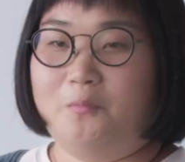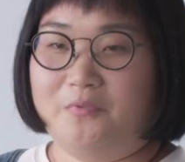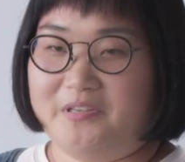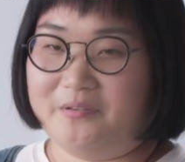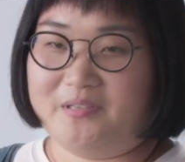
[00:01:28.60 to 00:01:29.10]

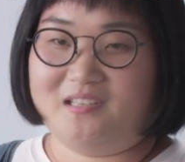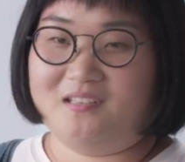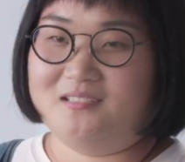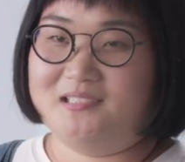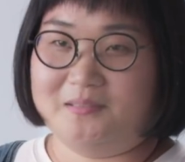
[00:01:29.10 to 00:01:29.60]
我有一
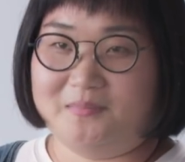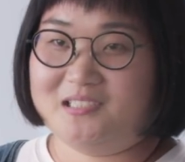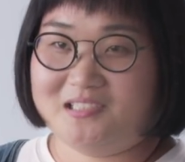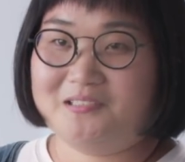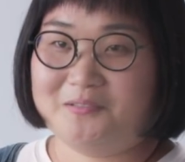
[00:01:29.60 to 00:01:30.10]
个怎
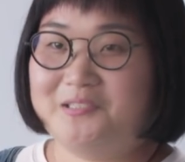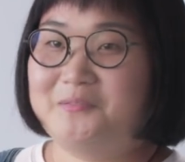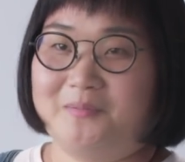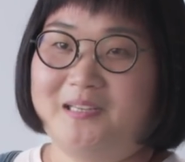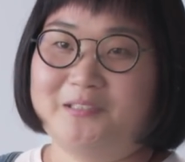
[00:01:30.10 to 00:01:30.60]
么吃都
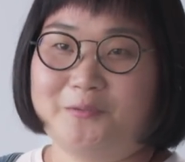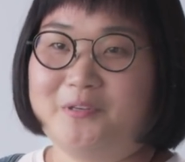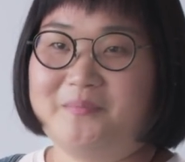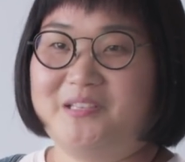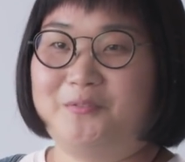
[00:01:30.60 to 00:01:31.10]
吃不胖的
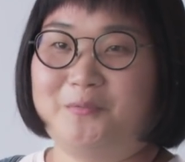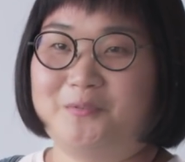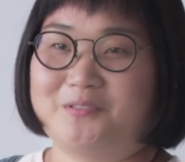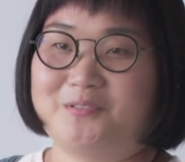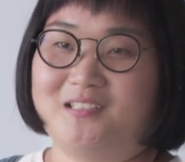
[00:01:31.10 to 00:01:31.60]
闺蜜对
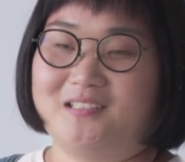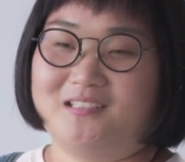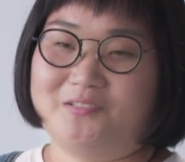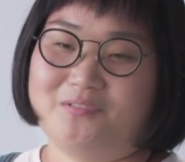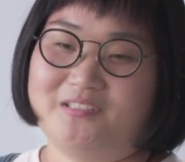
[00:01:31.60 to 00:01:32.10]
我
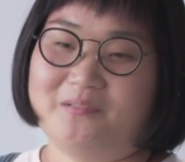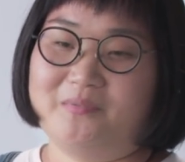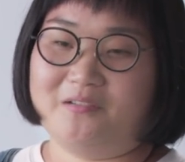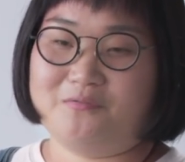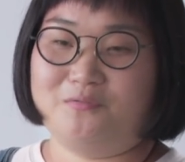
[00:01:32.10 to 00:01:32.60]
说：“说你要
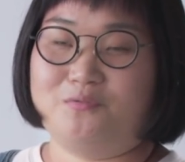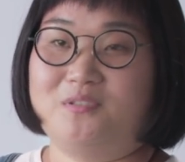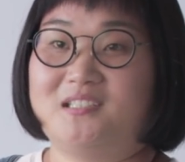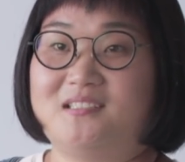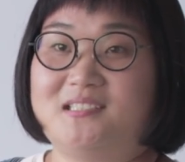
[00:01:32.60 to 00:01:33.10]
不要去
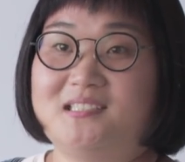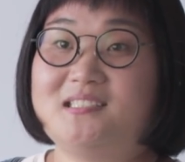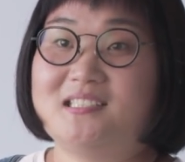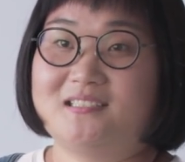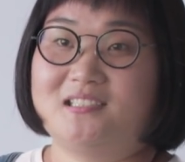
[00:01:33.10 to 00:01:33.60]
做一个基
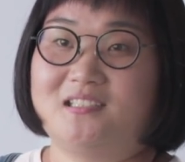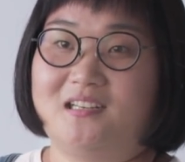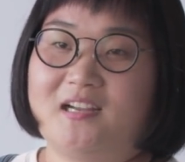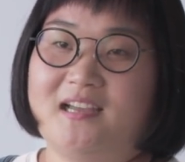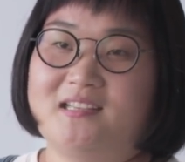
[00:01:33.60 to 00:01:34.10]
因检
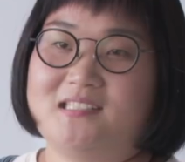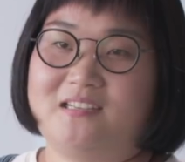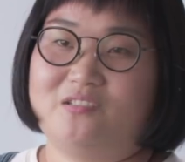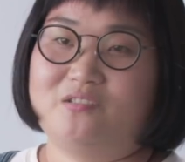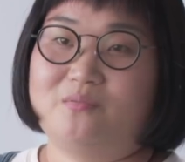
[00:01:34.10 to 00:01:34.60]
测，看一
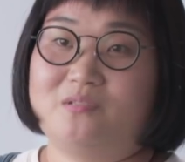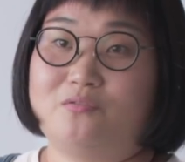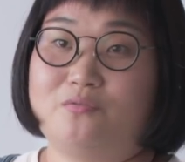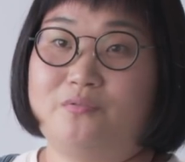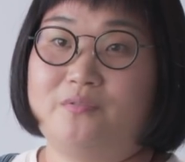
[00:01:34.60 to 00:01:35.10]
下你是不
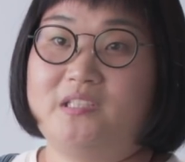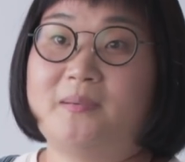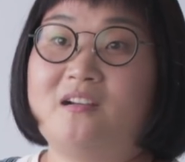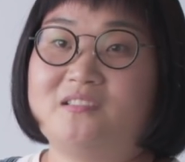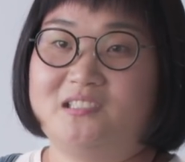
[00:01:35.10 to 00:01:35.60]
是属于
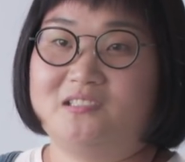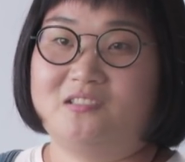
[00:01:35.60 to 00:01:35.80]
易胖体